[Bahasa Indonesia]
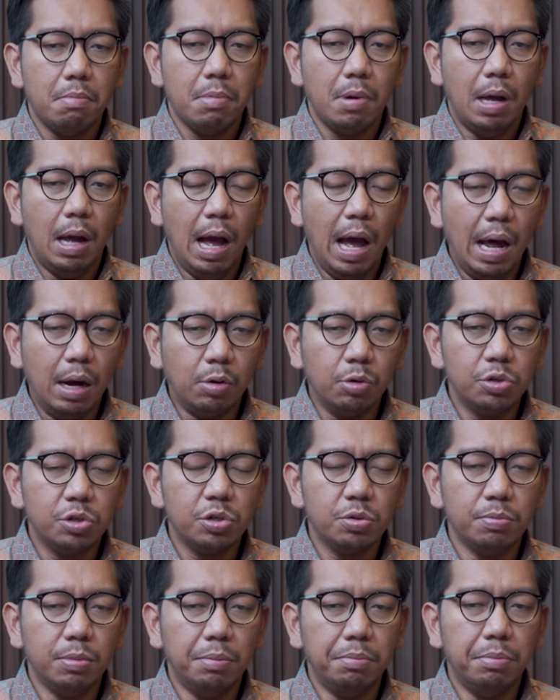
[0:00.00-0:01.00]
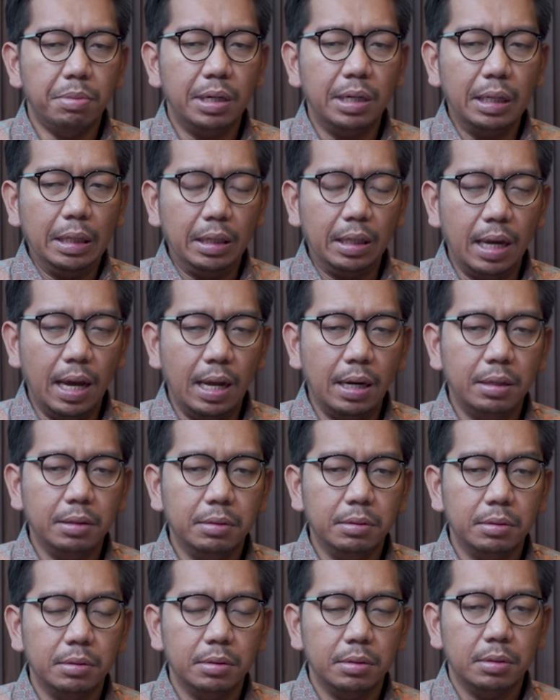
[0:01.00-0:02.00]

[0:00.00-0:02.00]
harus memberikan